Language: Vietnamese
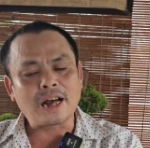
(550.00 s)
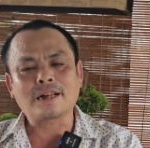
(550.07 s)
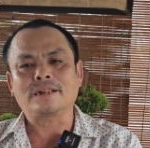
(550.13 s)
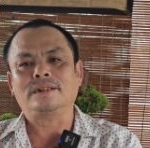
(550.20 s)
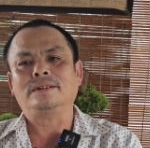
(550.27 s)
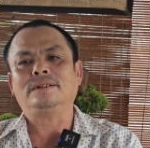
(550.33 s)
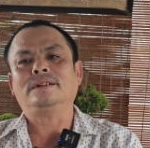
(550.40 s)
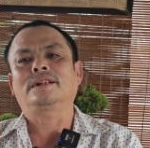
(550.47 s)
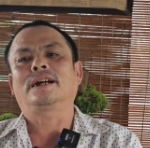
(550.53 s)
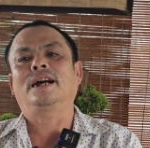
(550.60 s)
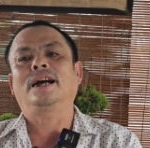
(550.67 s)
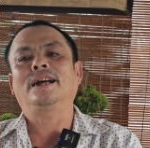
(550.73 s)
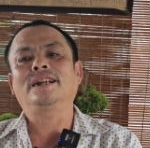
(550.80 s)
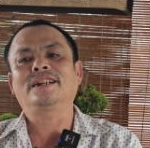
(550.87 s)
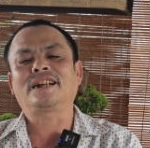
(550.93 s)
được
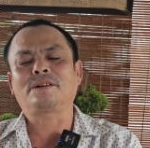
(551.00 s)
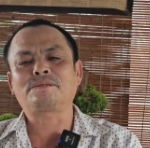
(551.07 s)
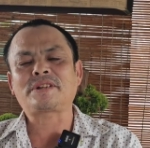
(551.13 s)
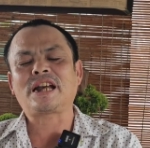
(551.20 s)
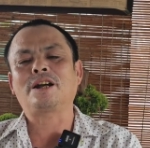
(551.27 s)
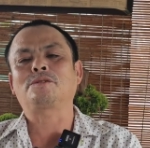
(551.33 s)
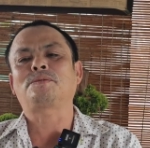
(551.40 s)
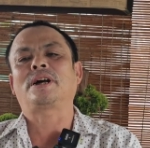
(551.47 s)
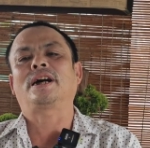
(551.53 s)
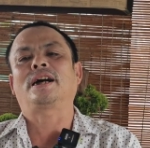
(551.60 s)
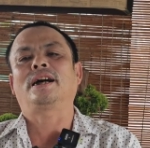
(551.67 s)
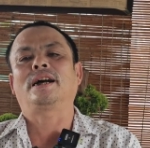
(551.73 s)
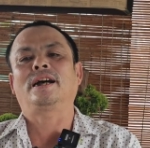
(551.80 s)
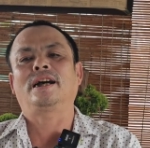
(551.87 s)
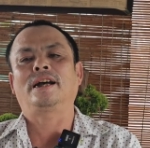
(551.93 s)
Đấy, làm sao mà
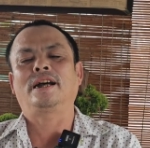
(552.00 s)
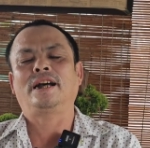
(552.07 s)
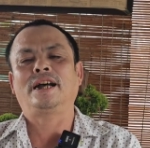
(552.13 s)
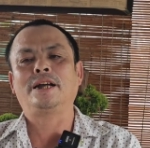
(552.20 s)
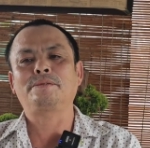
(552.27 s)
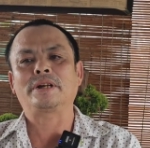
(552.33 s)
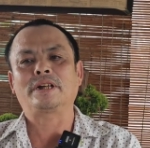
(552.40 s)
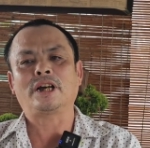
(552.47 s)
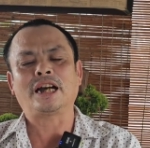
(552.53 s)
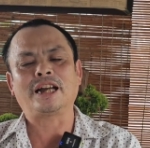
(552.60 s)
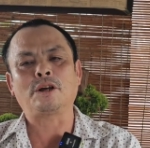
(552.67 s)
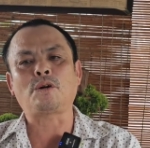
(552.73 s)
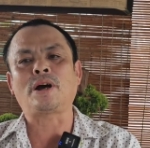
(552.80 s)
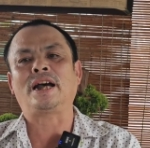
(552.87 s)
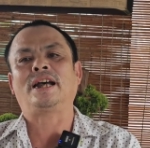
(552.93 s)
hai bên
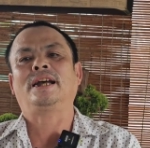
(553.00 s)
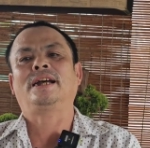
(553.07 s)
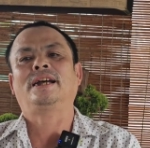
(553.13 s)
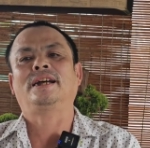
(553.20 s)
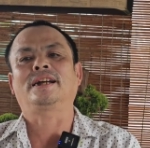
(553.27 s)
hài hòa